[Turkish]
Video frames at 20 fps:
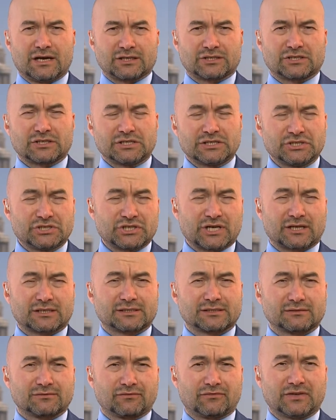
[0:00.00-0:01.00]

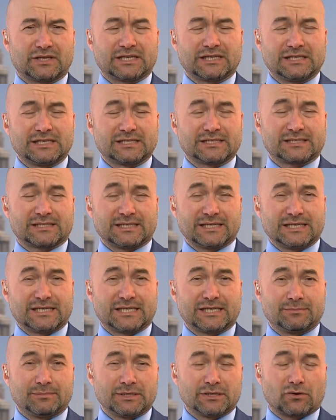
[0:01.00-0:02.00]
Hatırlayacaksın Wikileaks
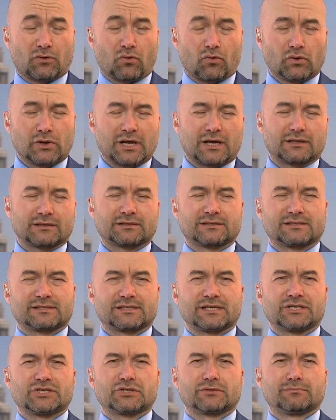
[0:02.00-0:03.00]
2016
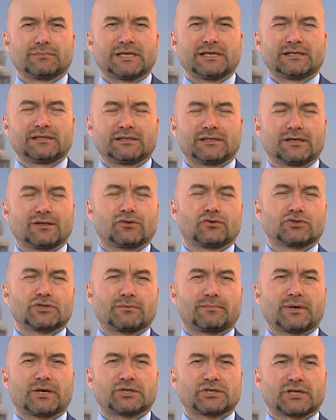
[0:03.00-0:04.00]
seçimlerinden
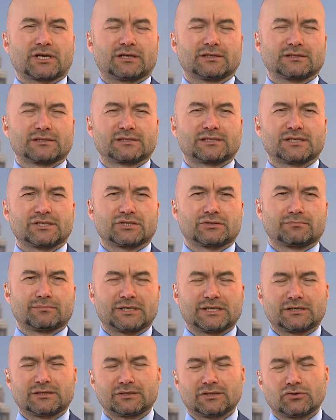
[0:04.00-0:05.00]
önce, başkanlık
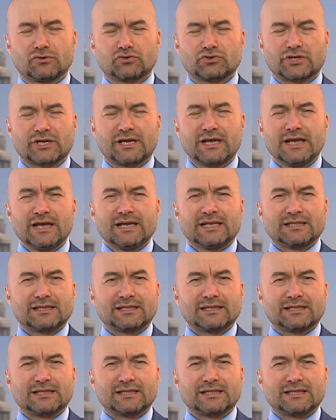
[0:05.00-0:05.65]
seçimlerinden önce